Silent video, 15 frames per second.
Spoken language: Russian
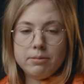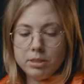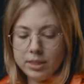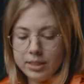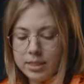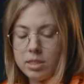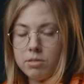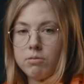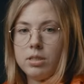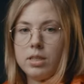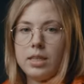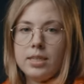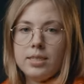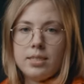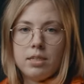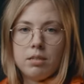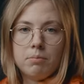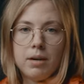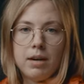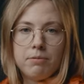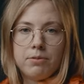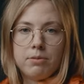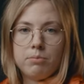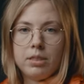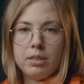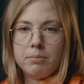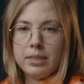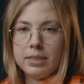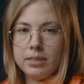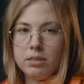Естественно, если бафом не
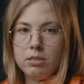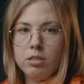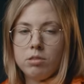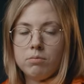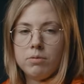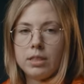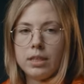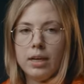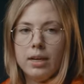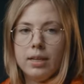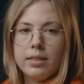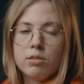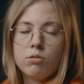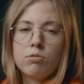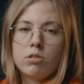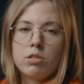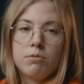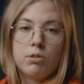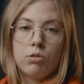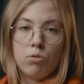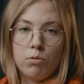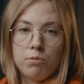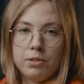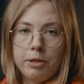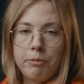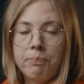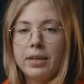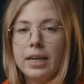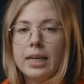обойтись, я лезу за ветровкой.